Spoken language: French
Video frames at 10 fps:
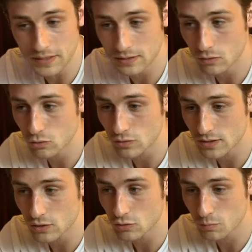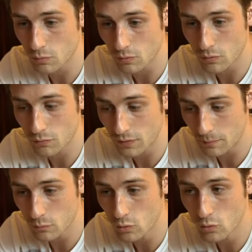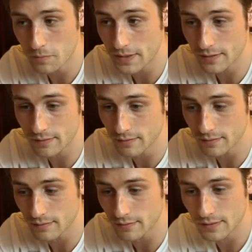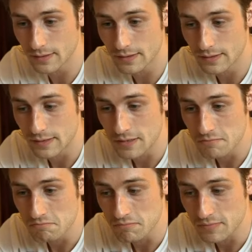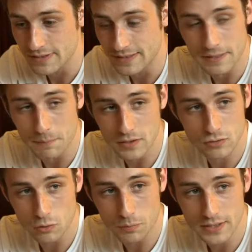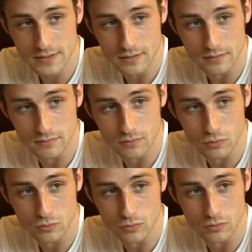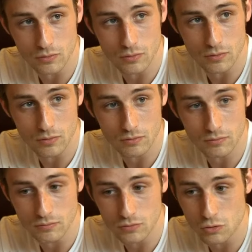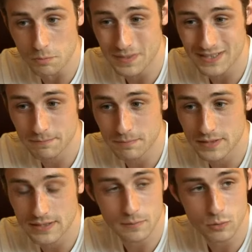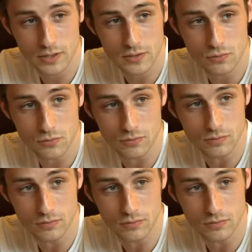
maintenant, je sais que je peux faire mieux, mais il n'y a pas de surprise. Hein. Donc, je suis pas spécialement déçu.